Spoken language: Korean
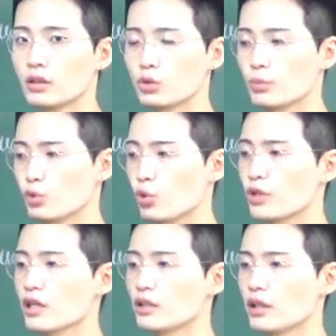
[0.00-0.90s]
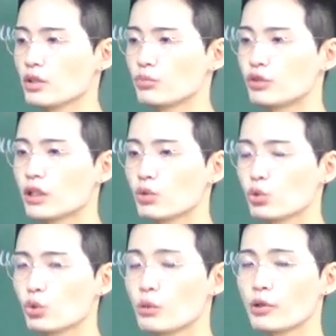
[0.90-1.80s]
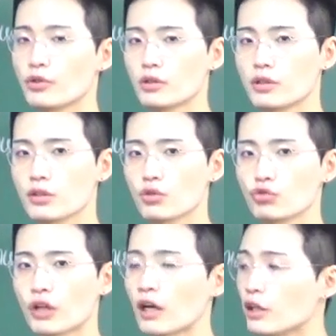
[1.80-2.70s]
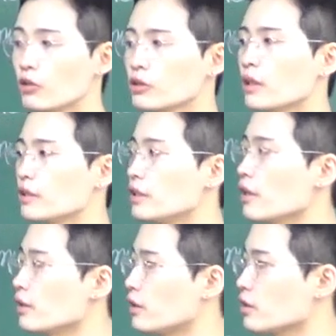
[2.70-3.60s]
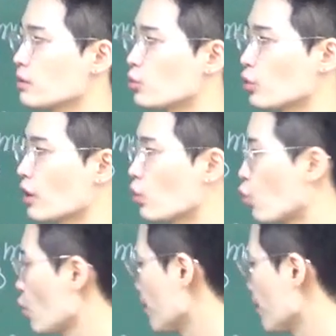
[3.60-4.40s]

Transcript: 좀 조작을 해서 문장 구조를 변형을 시켰구나 이걸 일단 이해를 했으면 좋겠고